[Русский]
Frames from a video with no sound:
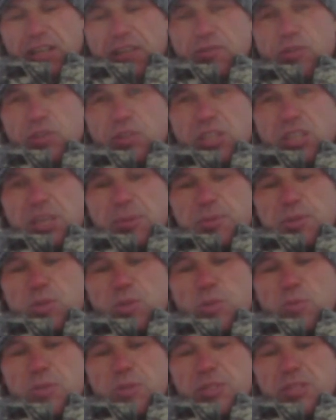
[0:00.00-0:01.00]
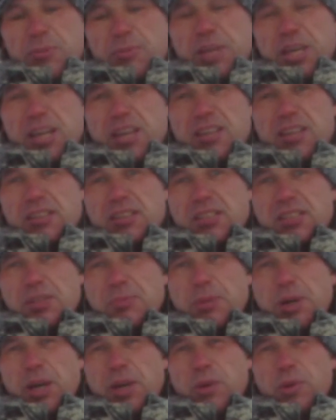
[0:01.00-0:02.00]
Вот, таким же образом я э,
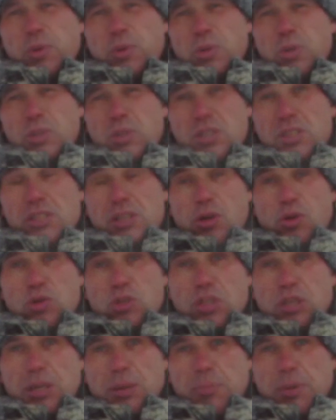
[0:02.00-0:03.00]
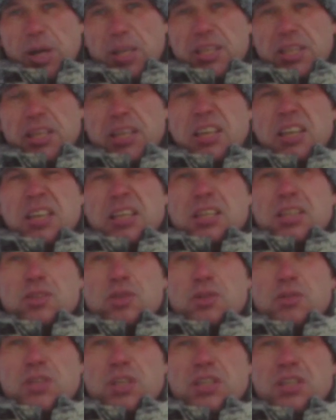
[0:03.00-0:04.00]
снимаю настороженные капканы. То
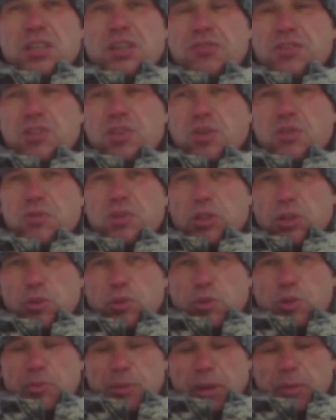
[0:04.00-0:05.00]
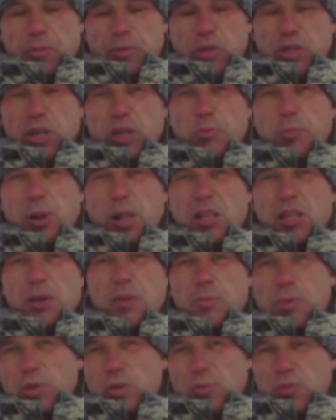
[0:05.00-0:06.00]
есть в некоторых видео я видел, люди прям ударяют
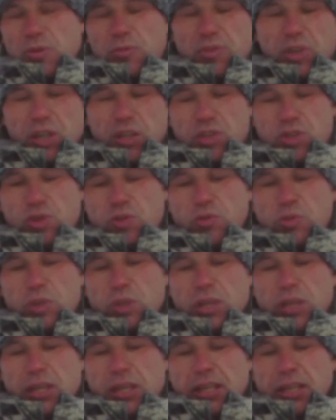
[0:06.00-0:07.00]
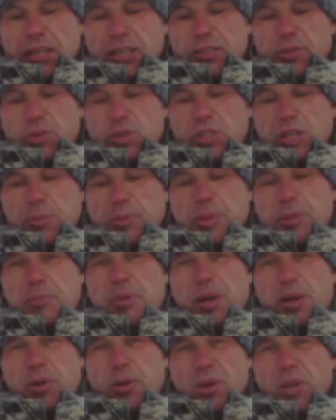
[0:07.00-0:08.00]
палками, потом ее выкорчевывают. То есть я
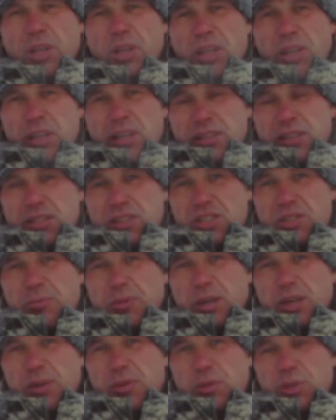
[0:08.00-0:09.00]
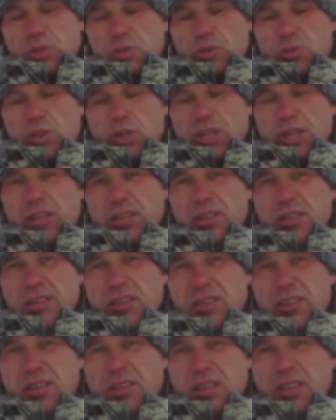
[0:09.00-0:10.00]
поднимаю, нажимаю изнутри.
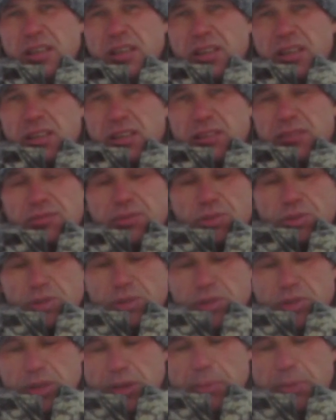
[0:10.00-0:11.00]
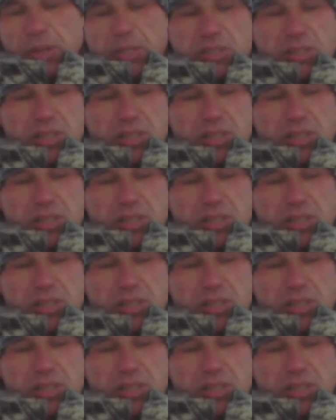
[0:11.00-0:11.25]
Все, капкан